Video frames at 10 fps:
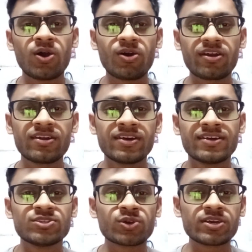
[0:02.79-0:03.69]
और
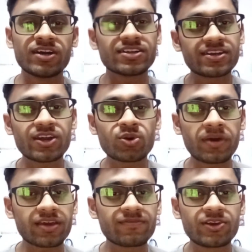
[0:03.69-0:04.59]
क्योंकि हर संडे को
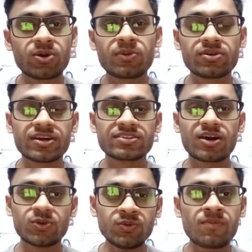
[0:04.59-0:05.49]
मैं एक वीडियो अपलोड करता
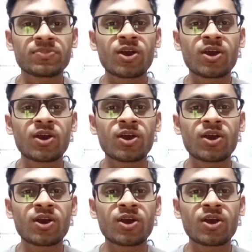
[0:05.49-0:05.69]
हूँ